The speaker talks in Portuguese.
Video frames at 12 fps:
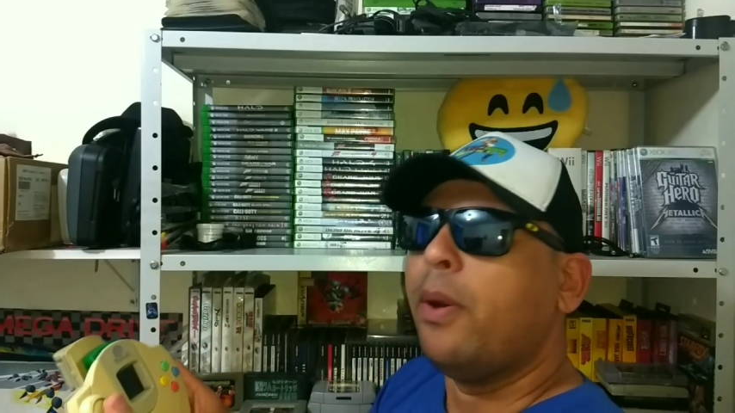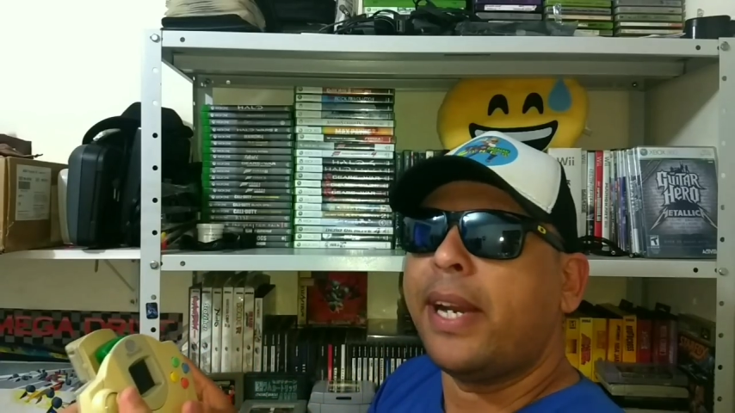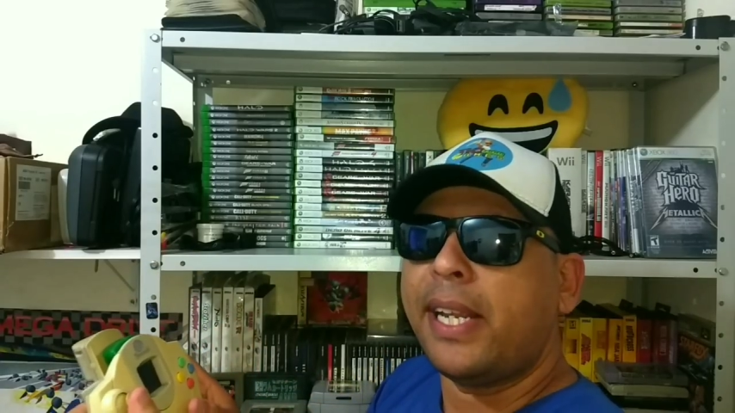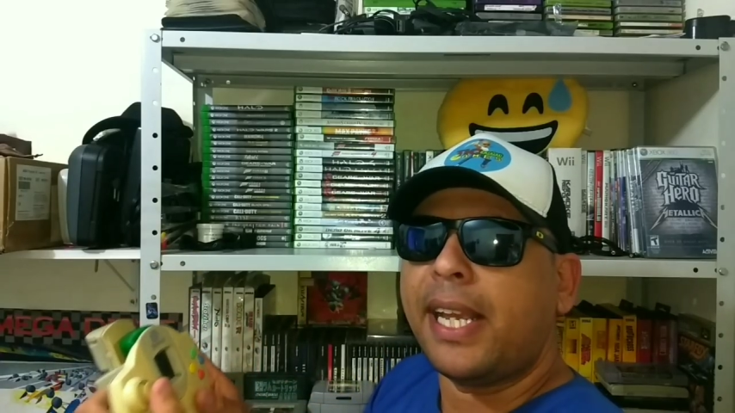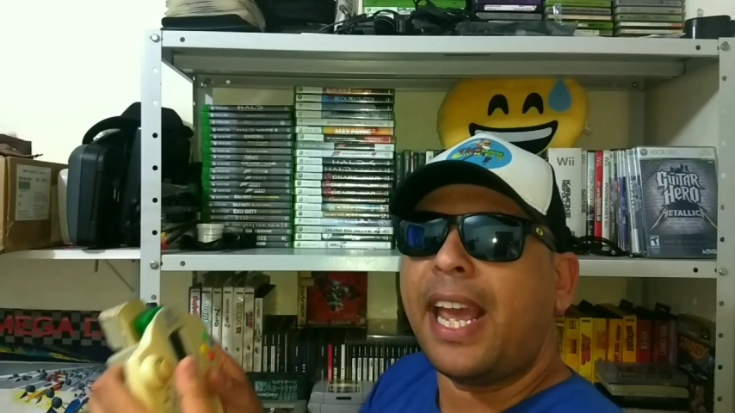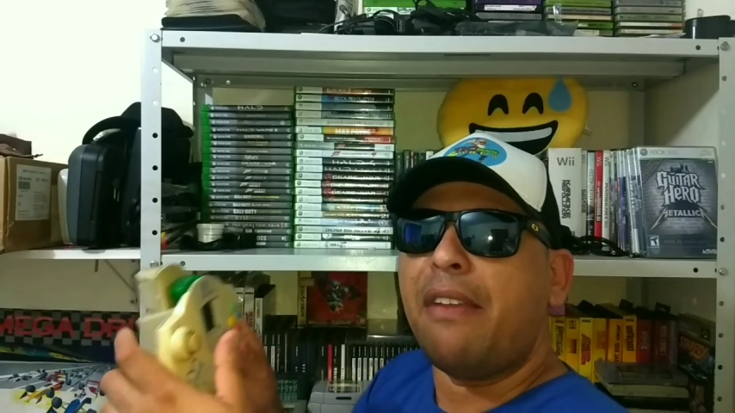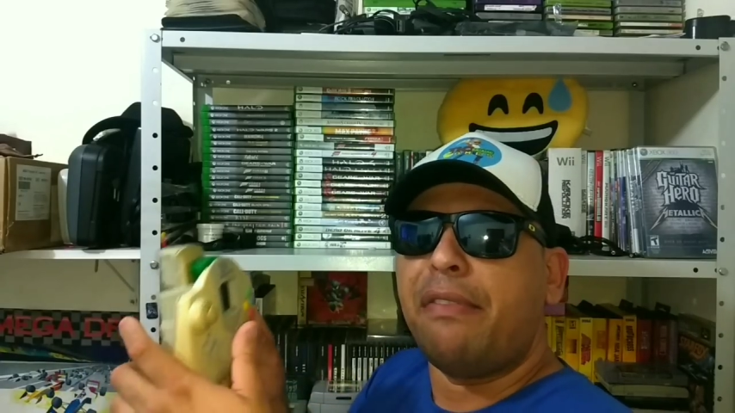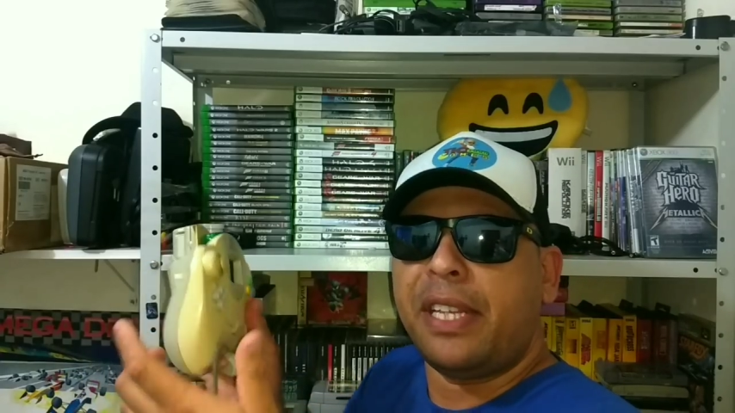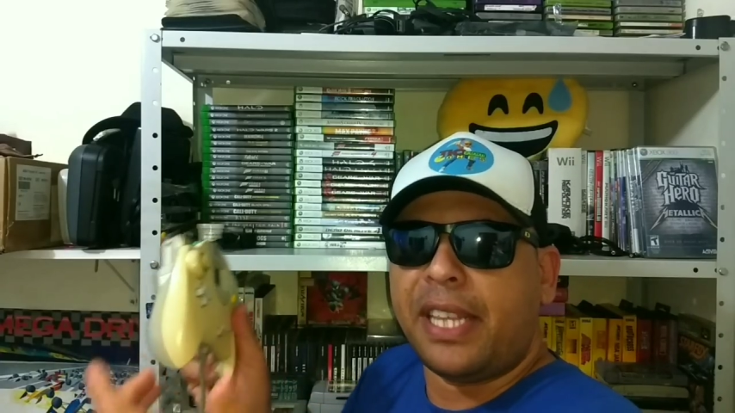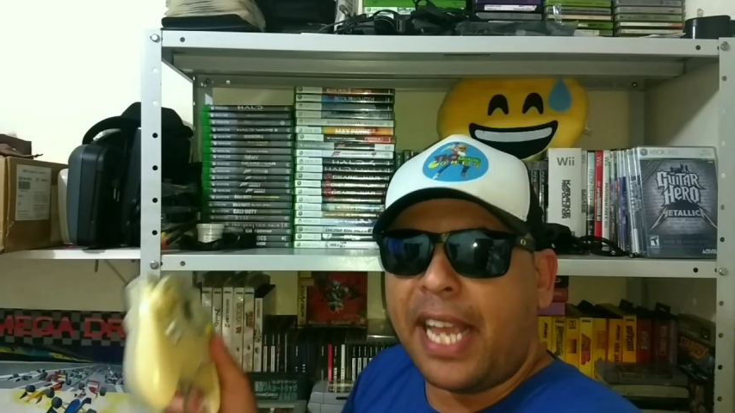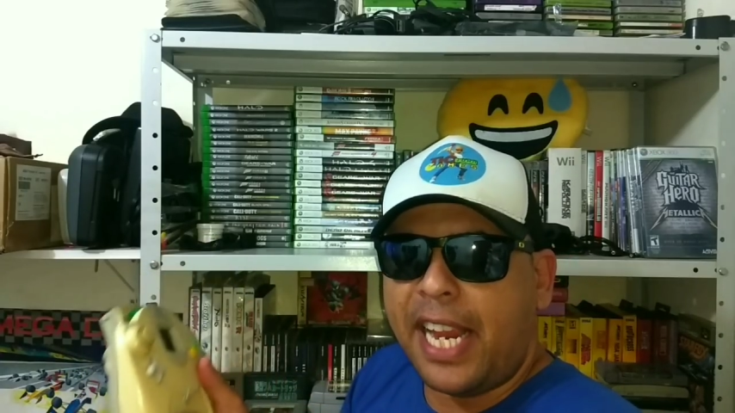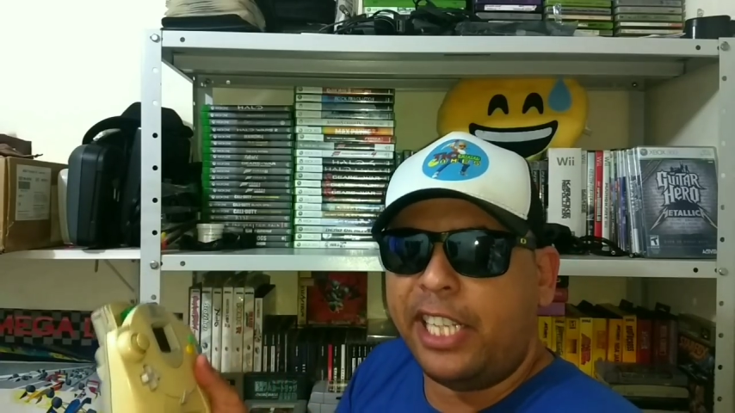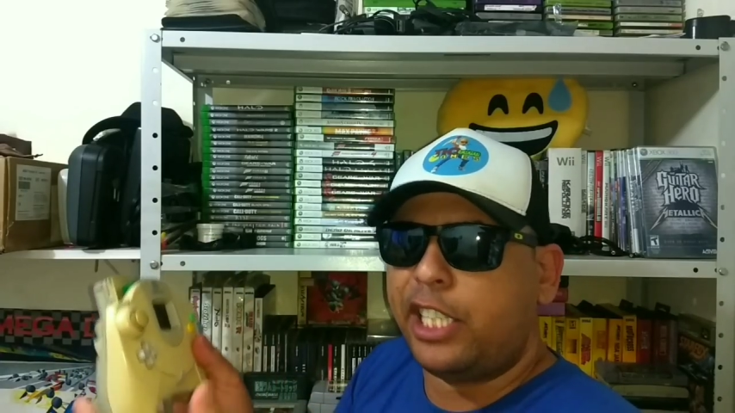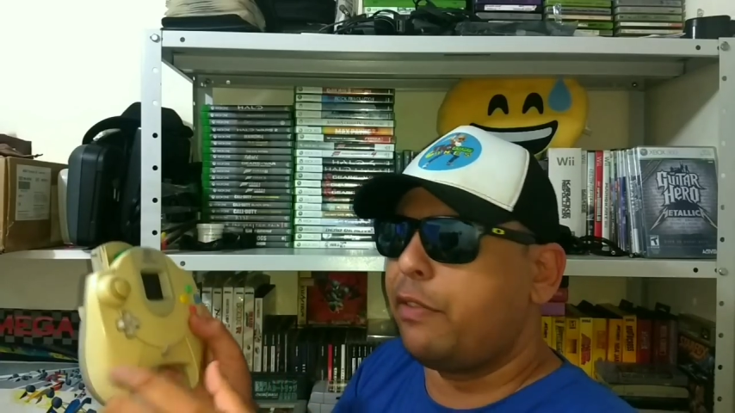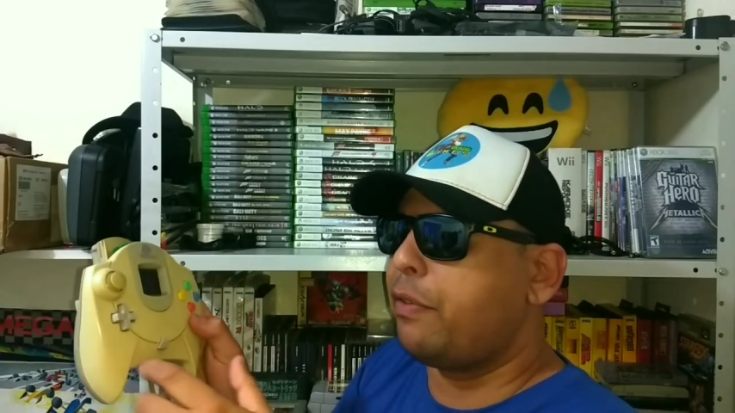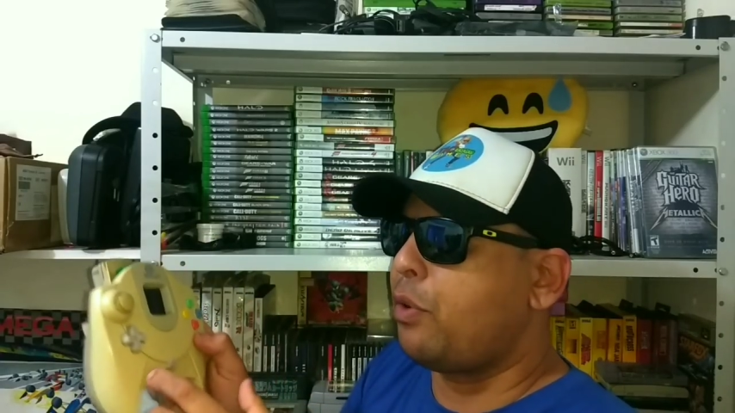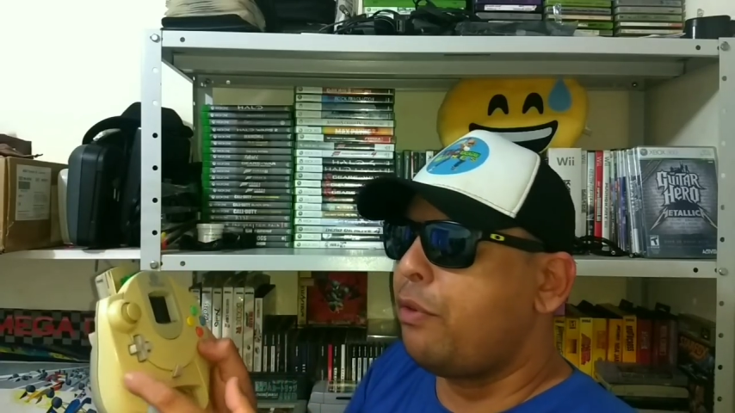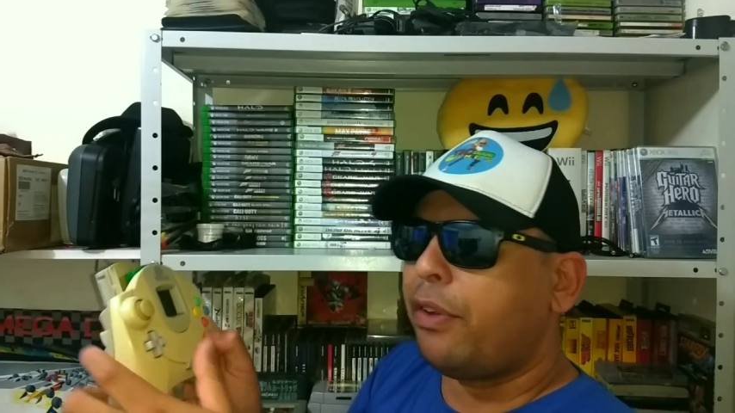Porém, é
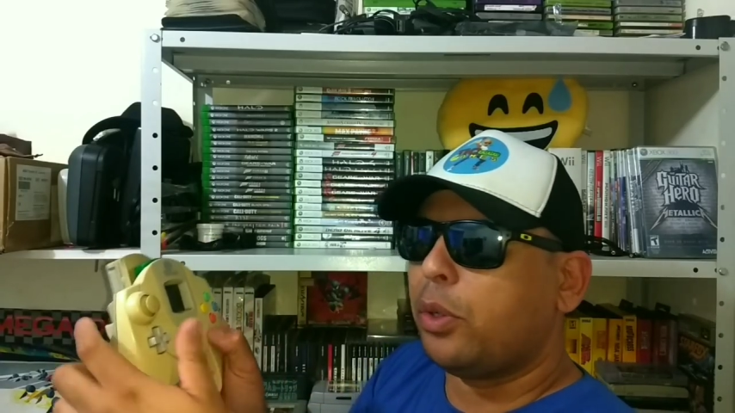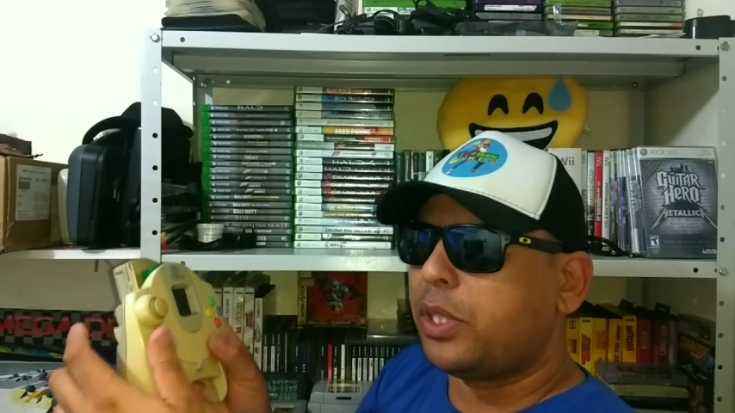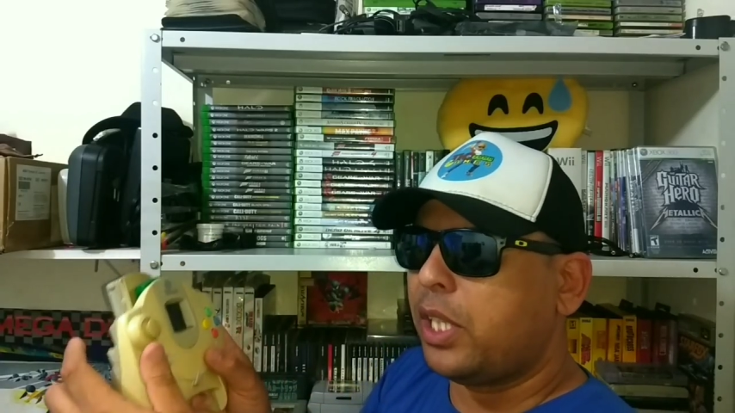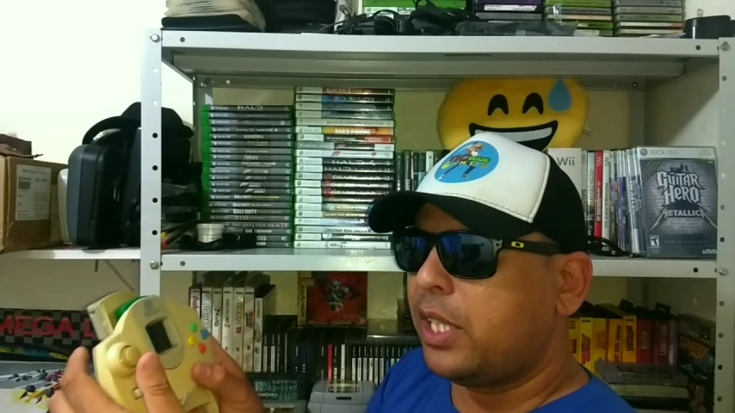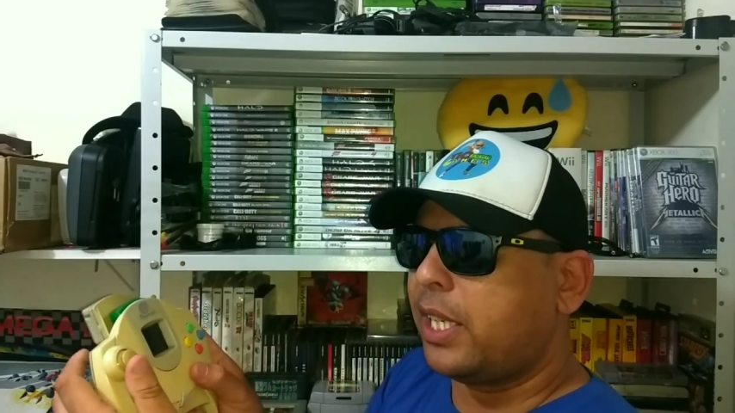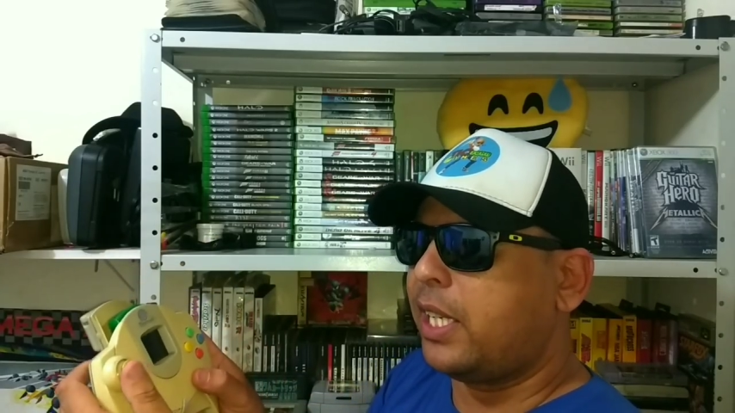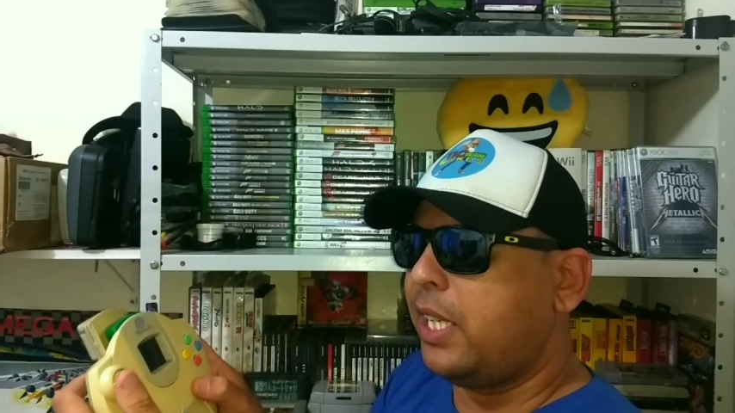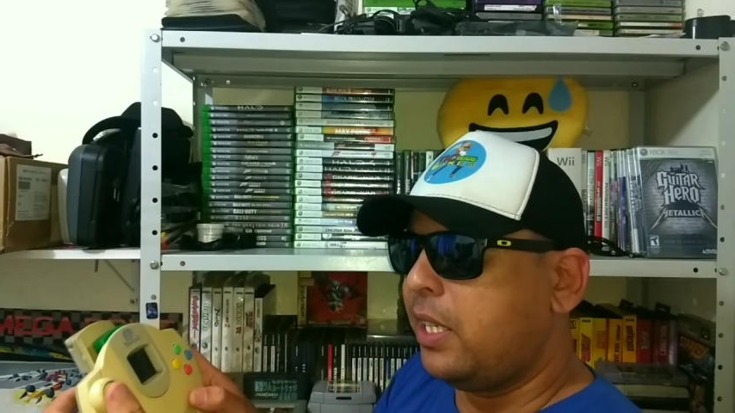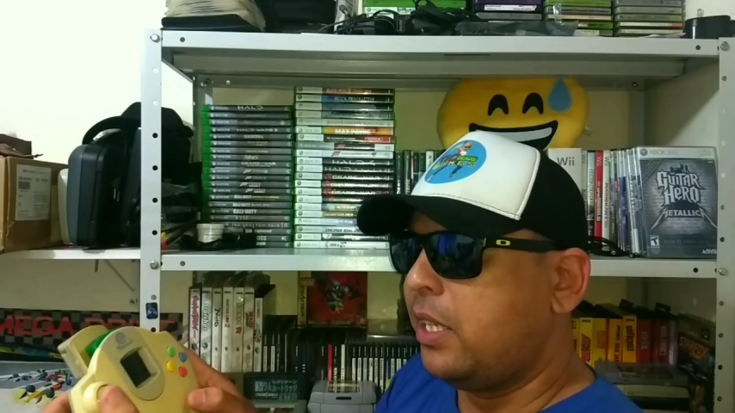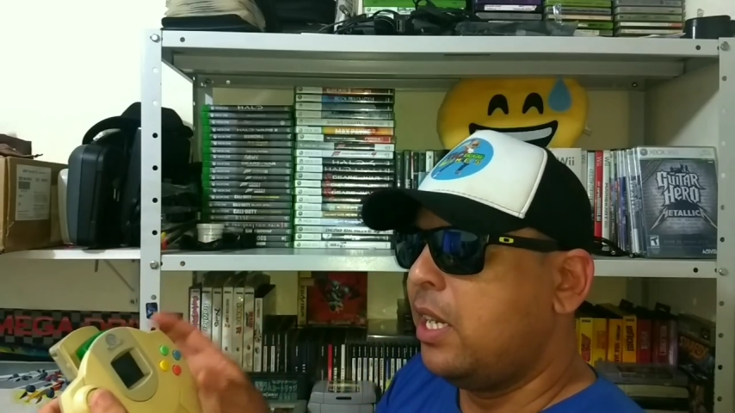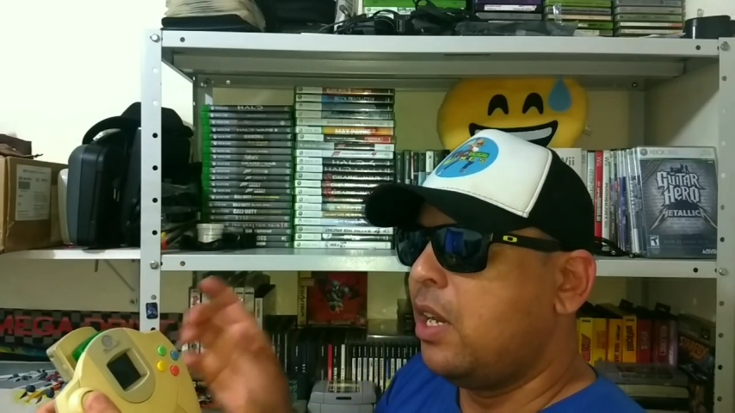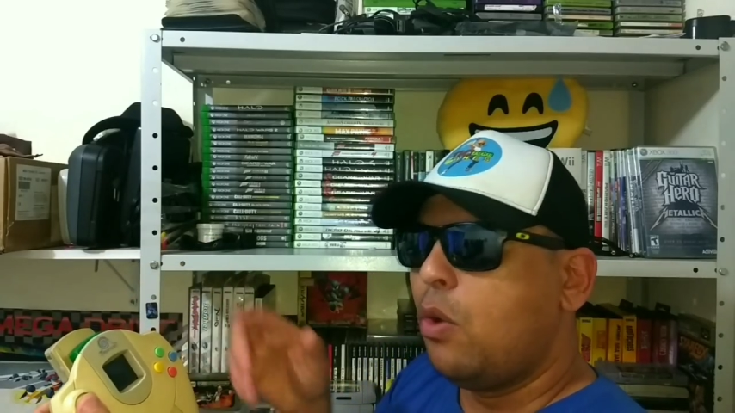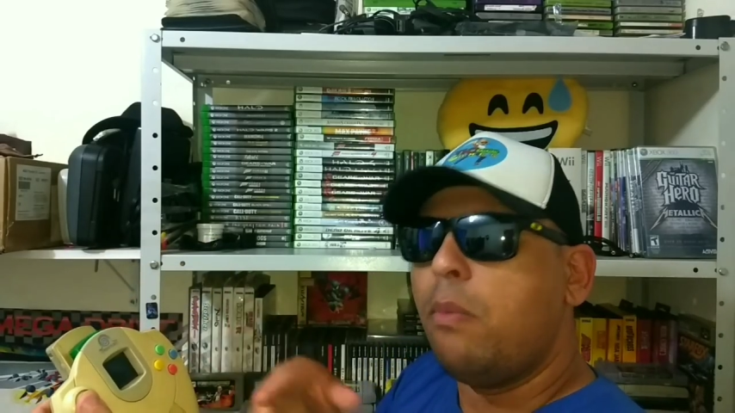evidente que ficou faltando aqui